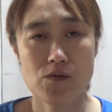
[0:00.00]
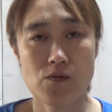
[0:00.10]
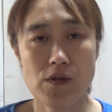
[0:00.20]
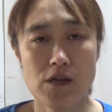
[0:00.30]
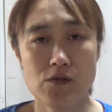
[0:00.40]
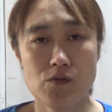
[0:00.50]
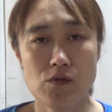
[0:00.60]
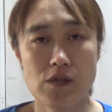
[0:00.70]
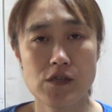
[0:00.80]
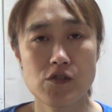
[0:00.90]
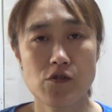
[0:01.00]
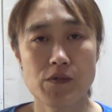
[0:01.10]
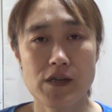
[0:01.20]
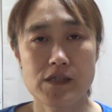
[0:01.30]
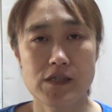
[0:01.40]
そこねちょっとね日曜
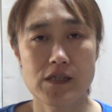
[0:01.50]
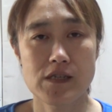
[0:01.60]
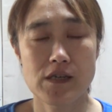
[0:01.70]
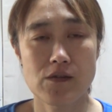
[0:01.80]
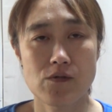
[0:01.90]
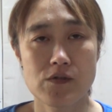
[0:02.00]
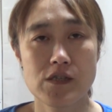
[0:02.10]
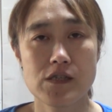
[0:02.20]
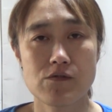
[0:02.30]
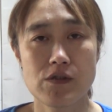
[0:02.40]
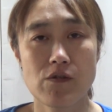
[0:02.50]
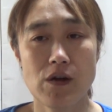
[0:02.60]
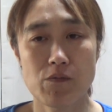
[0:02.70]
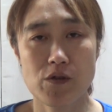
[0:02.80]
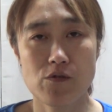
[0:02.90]
日やしあのニンニク入れよう
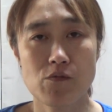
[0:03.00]
かもね